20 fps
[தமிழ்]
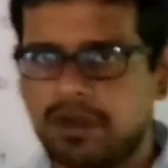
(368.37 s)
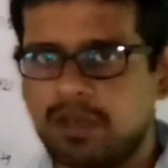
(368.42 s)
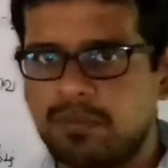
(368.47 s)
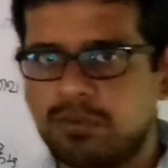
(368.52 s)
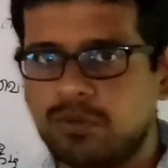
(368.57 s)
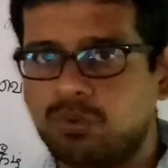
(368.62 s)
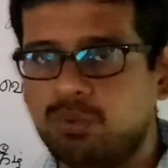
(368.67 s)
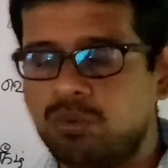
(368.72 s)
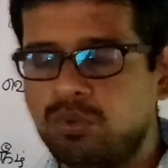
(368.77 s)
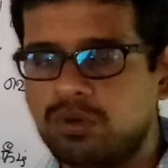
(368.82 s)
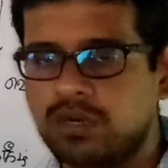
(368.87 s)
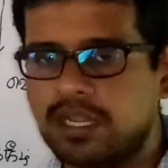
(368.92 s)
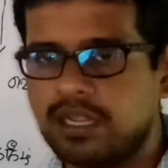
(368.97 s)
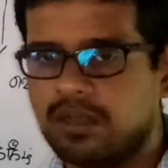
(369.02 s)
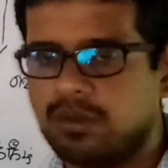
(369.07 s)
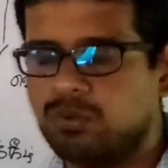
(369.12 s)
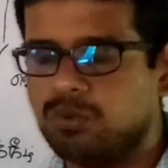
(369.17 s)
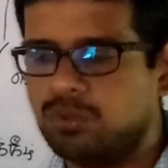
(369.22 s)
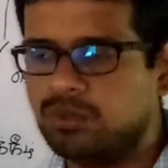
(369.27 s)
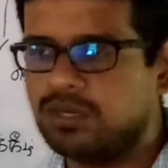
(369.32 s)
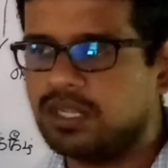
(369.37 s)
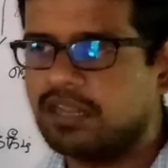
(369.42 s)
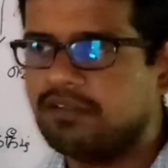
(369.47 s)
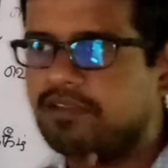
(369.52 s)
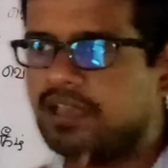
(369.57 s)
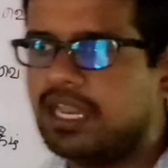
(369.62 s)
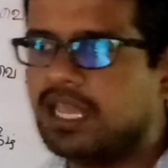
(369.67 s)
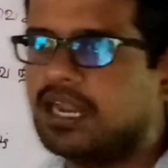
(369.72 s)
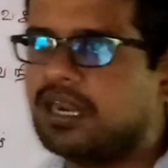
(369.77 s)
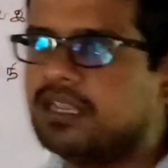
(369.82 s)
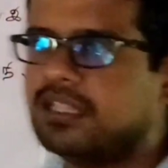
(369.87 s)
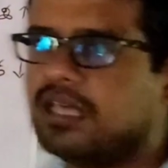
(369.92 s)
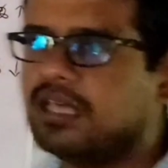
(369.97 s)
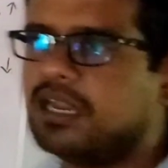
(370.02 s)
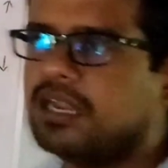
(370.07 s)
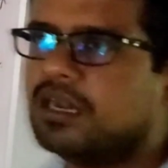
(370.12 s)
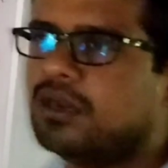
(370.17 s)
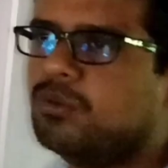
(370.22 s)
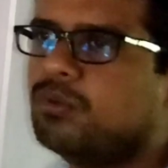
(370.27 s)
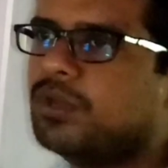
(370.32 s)
இழப்பு கூடுற கூட்டுற வேலைகள் தான்
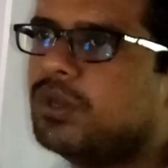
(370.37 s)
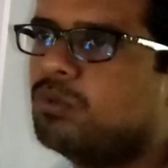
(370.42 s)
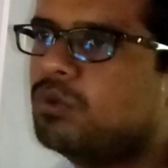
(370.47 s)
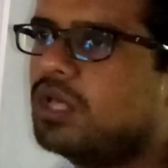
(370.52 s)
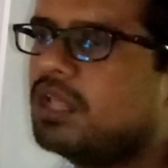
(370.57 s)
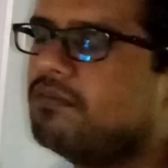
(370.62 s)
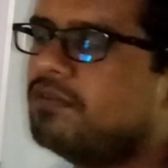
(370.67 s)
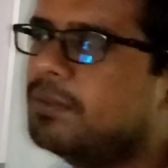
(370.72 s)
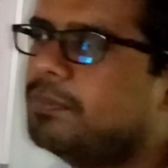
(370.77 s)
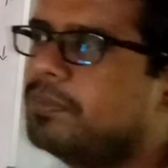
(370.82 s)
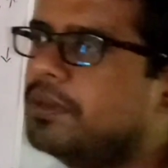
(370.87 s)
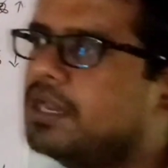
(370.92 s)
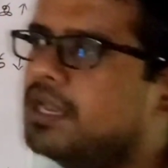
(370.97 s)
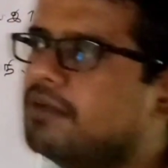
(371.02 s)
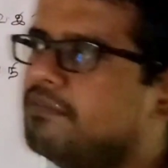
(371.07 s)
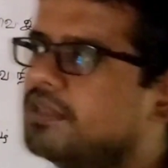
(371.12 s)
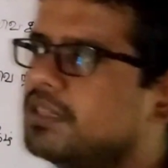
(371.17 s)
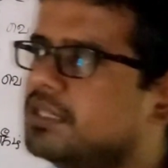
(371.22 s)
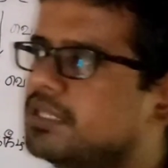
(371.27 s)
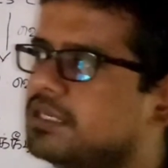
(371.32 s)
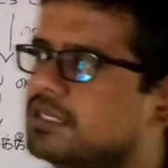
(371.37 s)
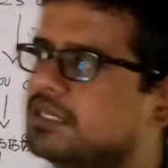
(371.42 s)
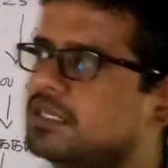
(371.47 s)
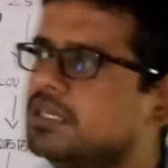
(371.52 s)
எங்களுடைய உடல் வெப்பநில வந்து